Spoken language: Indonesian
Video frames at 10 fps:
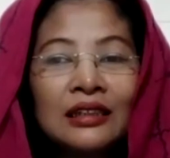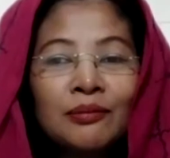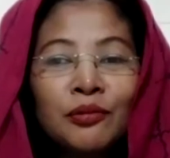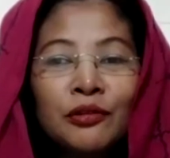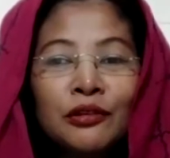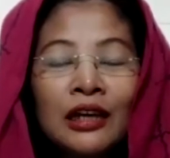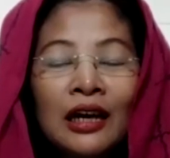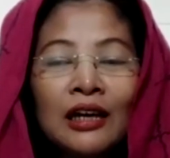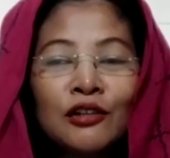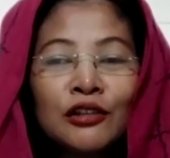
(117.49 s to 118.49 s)
ibunya
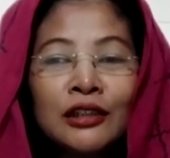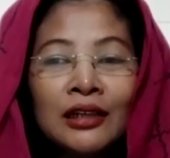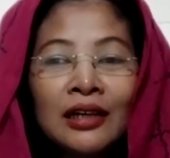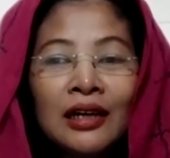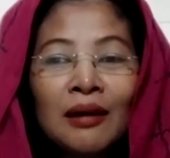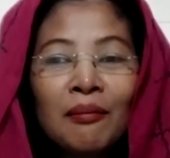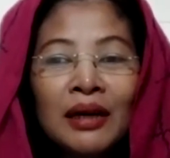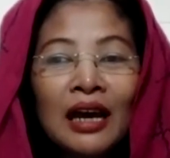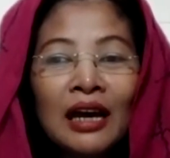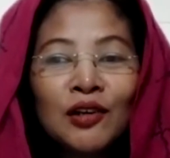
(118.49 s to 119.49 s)
harus
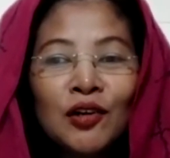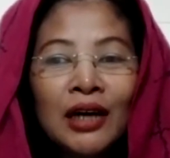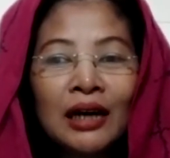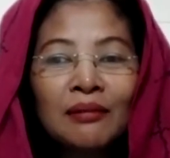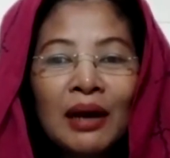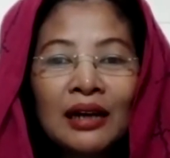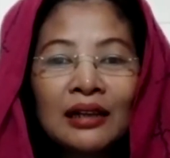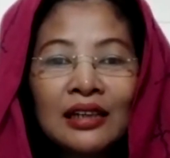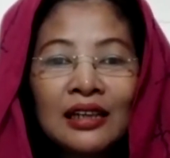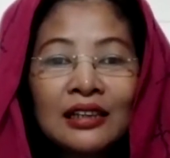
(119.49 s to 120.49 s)
menanggung karma
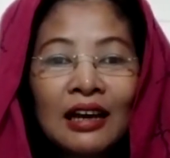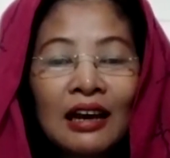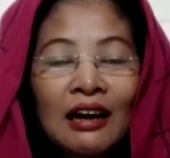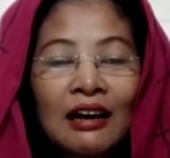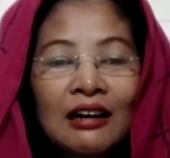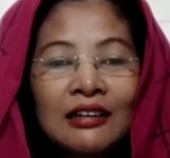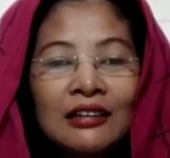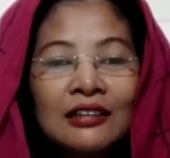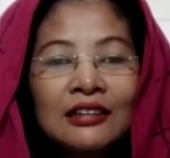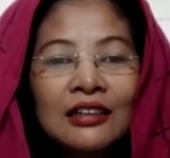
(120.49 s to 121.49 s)
Arteria.
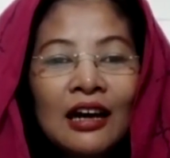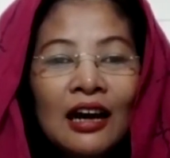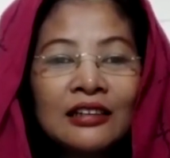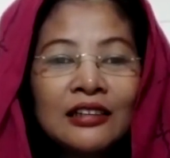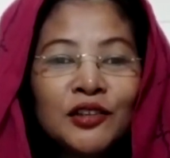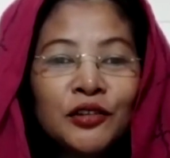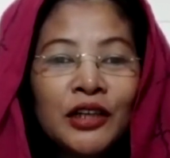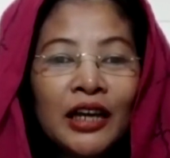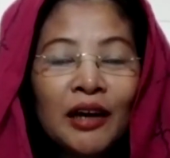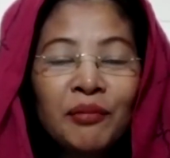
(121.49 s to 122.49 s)
Ada
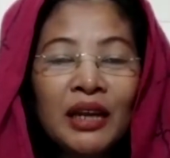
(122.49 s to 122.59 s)
juga yang